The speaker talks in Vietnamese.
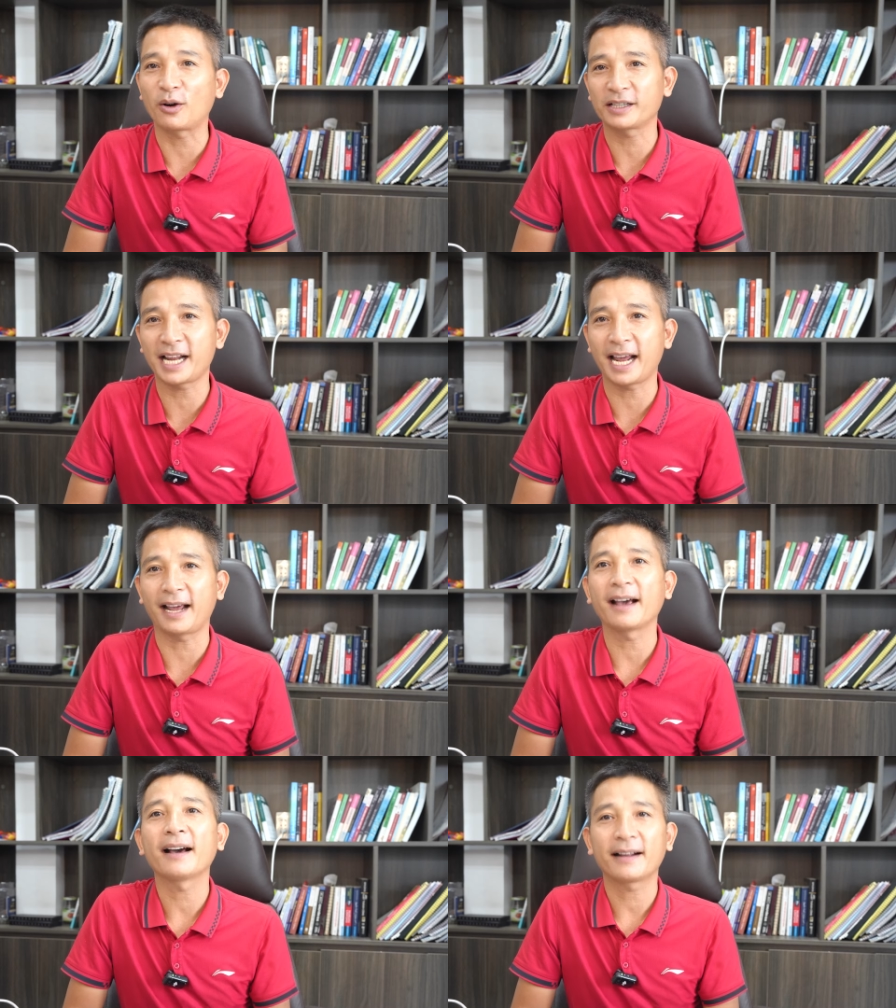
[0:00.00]
nó
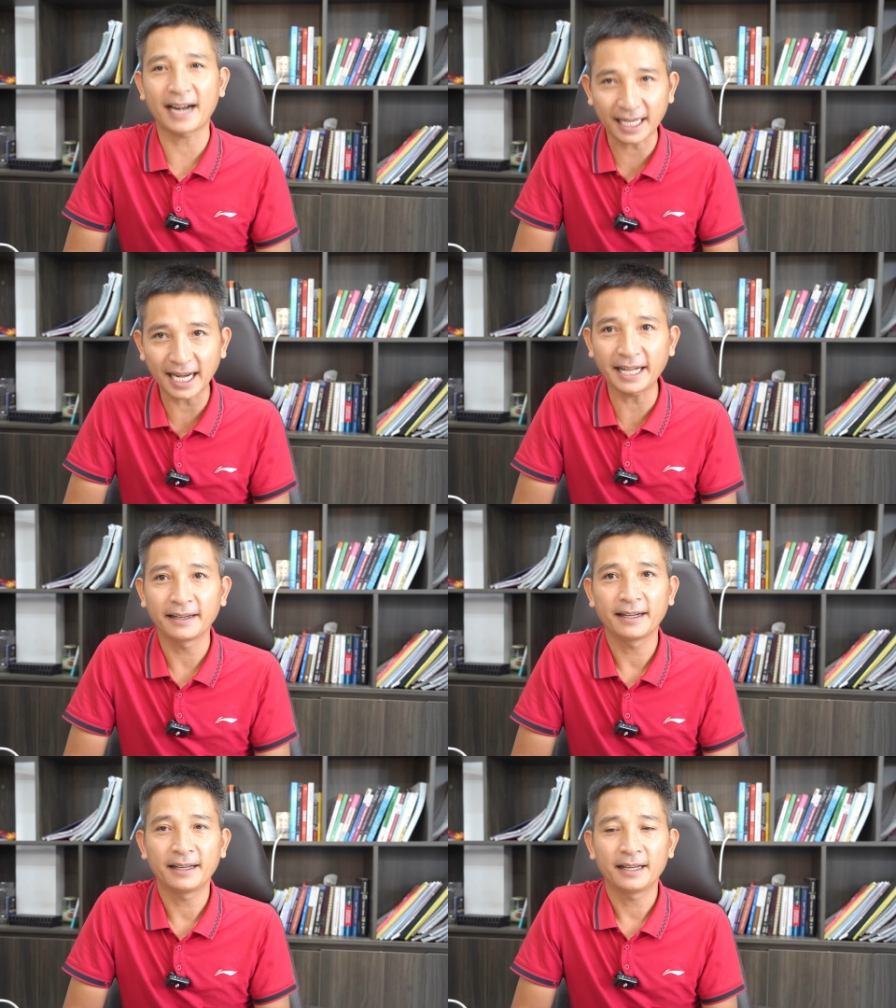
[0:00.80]
sẽ đặt lên.
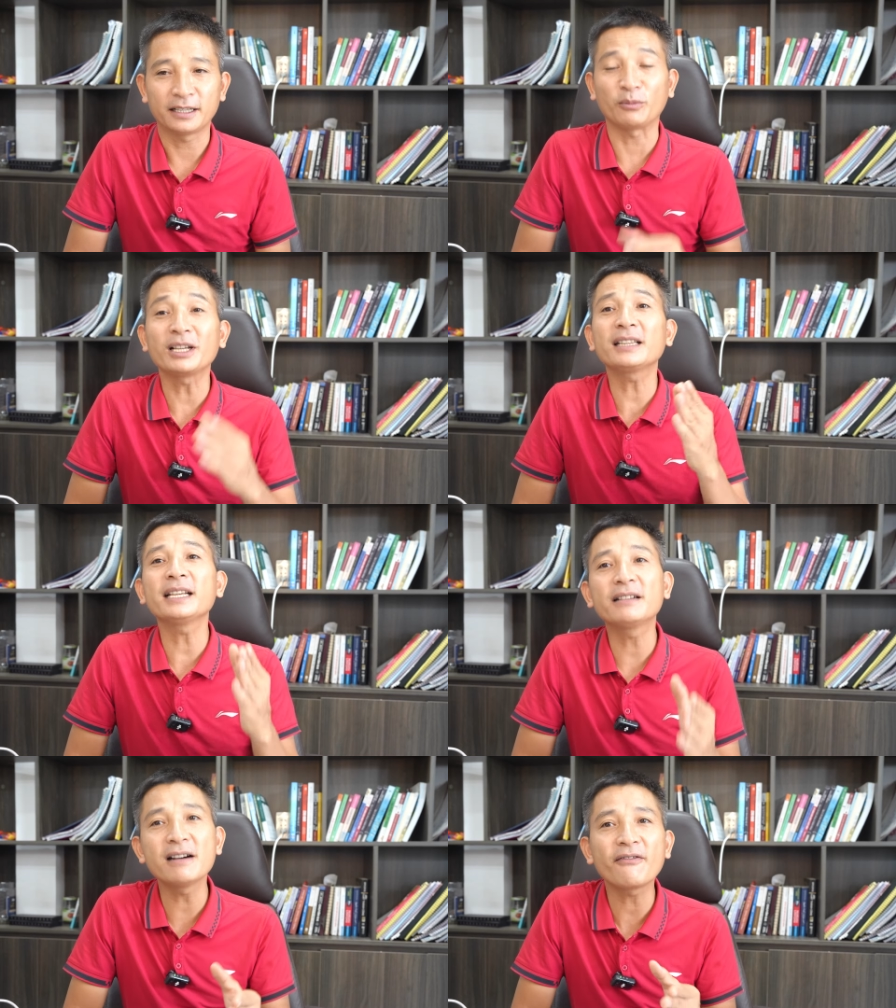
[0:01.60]
Giống như
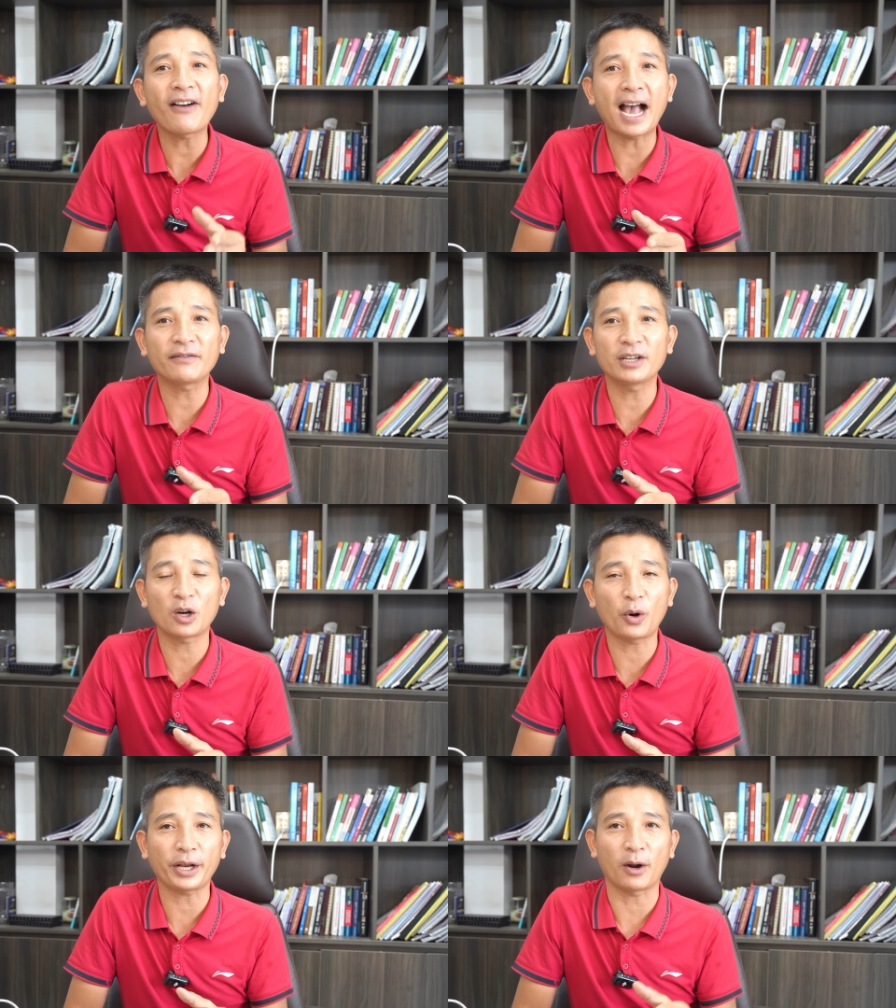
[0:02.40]
thị trường vàng vừa
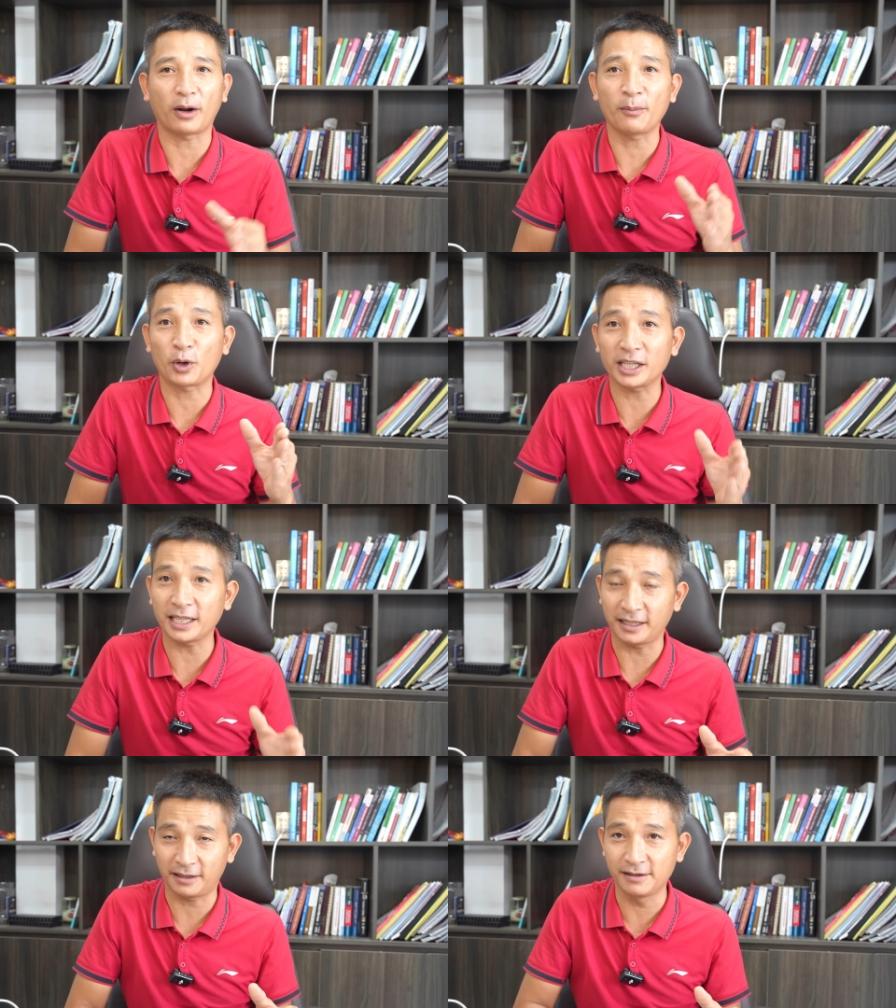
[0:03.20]
rồi, đó là một cái
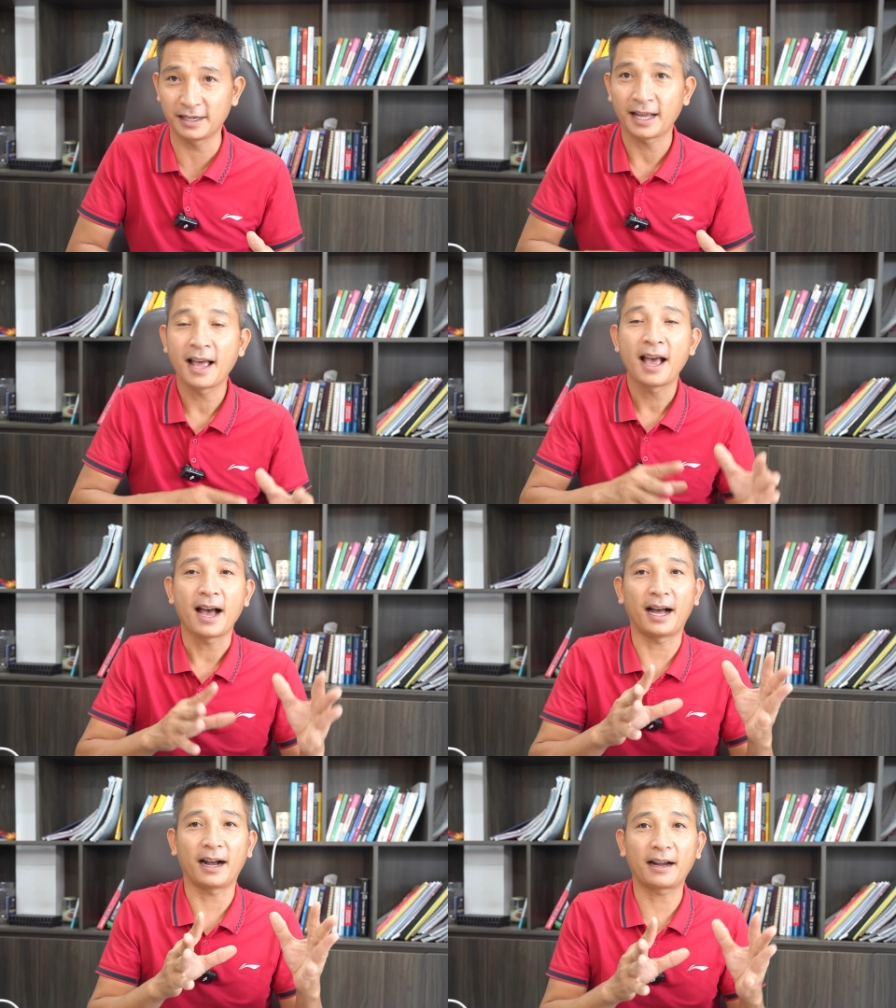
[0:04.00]
thị trường
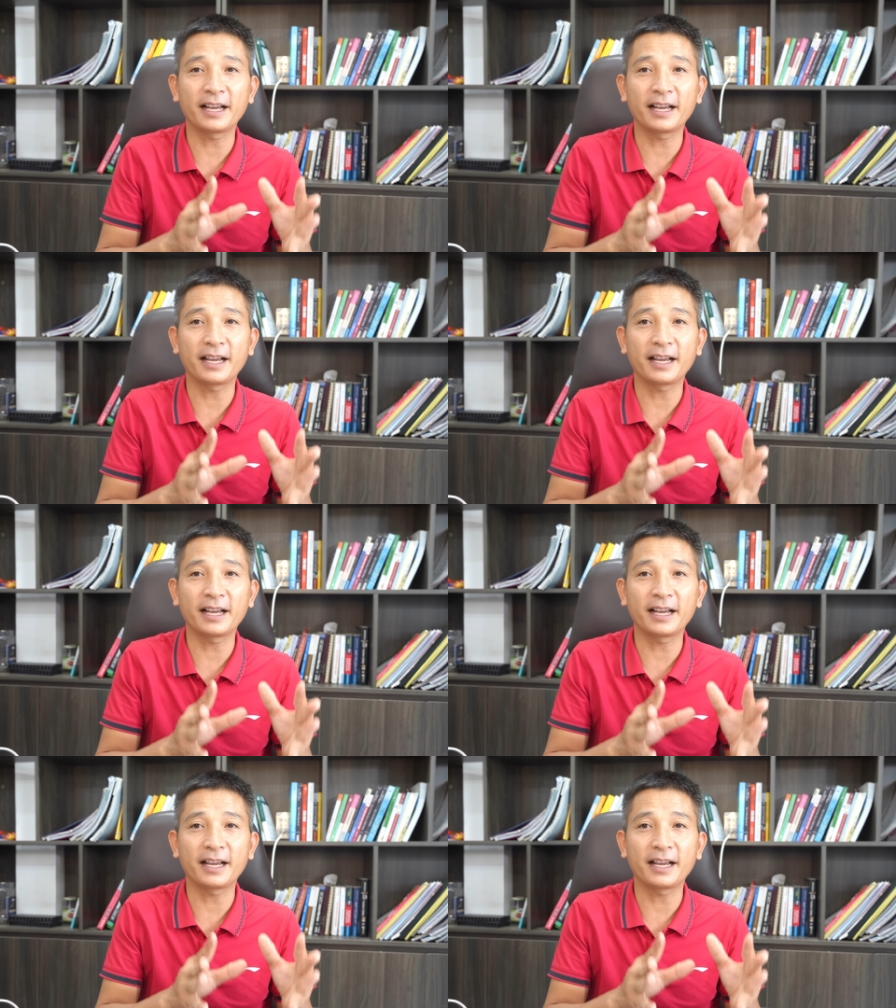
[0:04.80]
à,